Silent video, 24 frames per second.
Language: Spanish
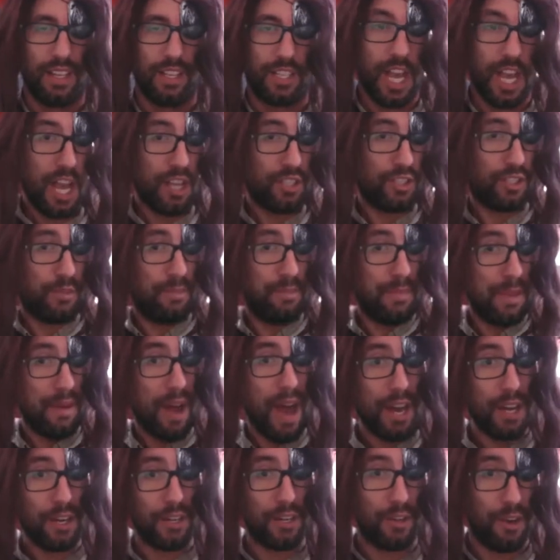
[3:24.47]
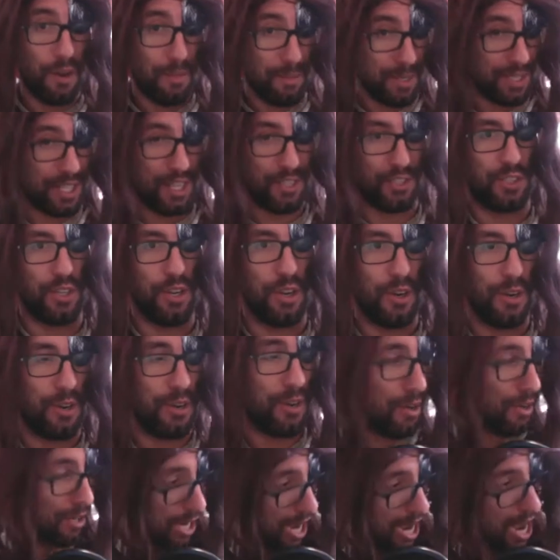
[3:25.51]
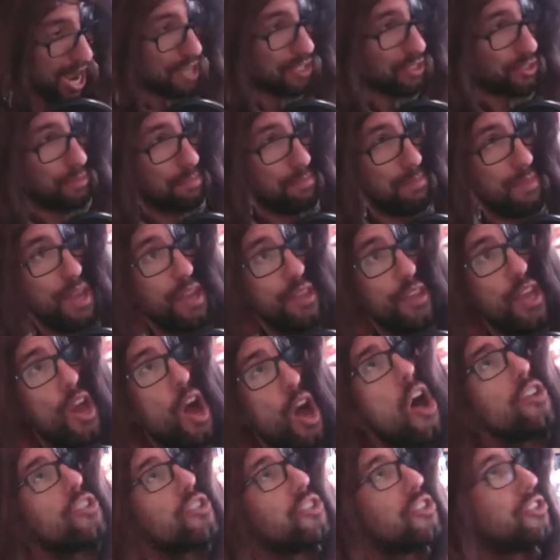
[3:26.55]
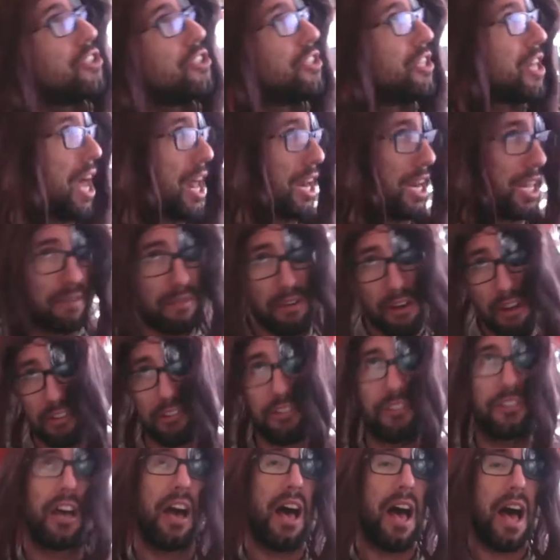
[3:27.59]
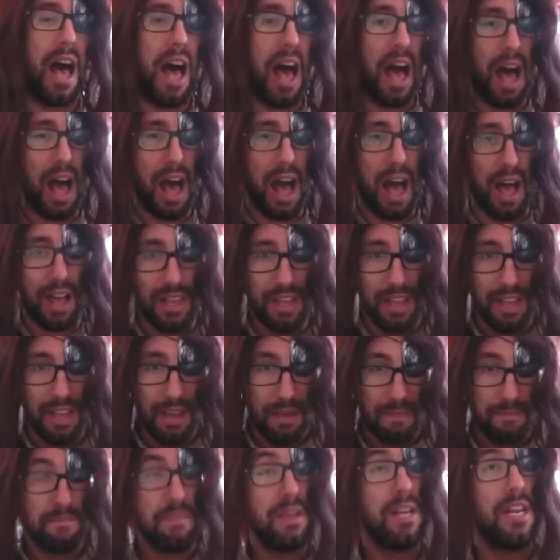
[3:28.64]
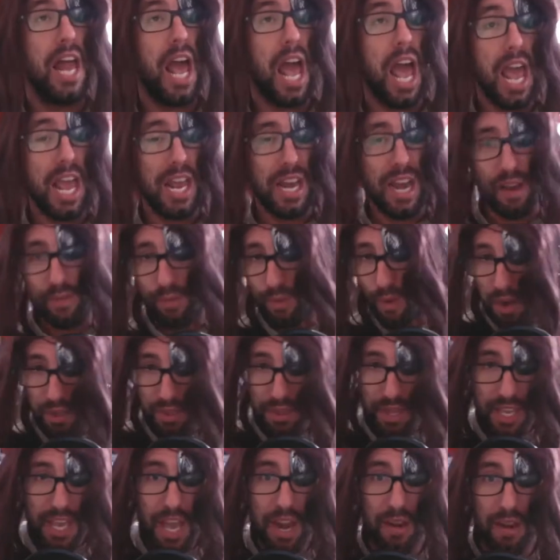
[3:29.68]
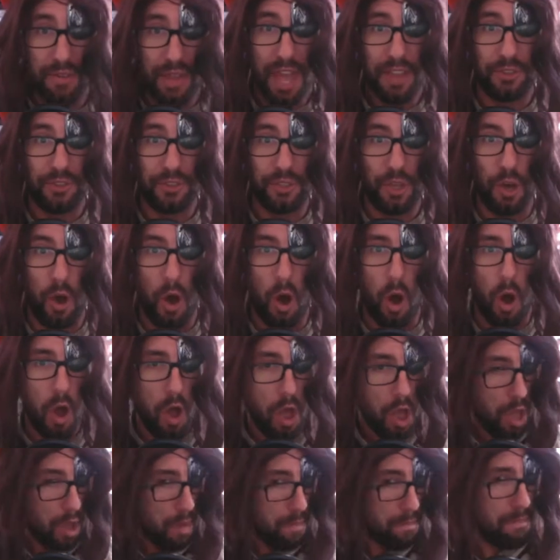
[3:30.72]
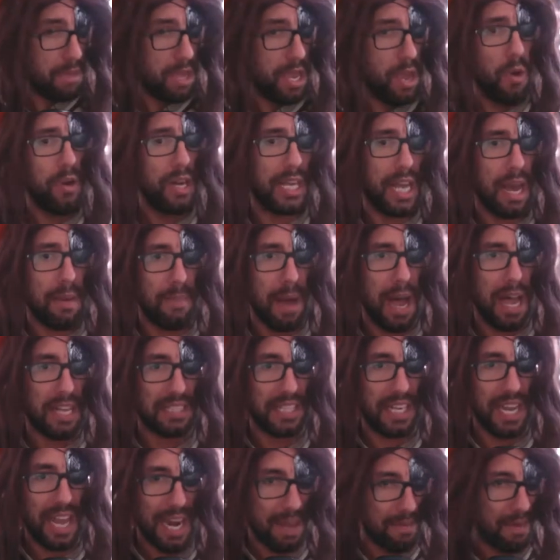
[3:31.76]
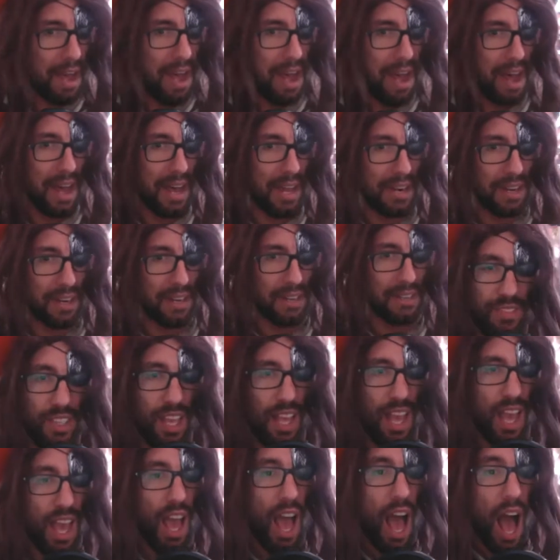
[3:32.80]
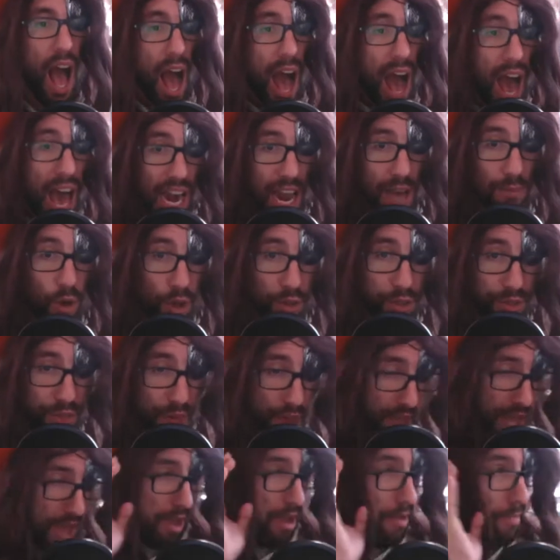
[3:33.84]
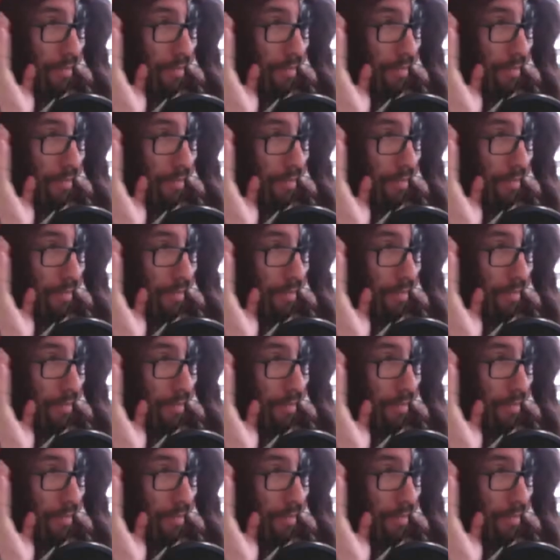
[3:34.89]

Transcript: Que es mi barco mi tesoro, que es mi Dios la libertad, mi ley la fuerza y el viento, mi única patria la mar a la voz de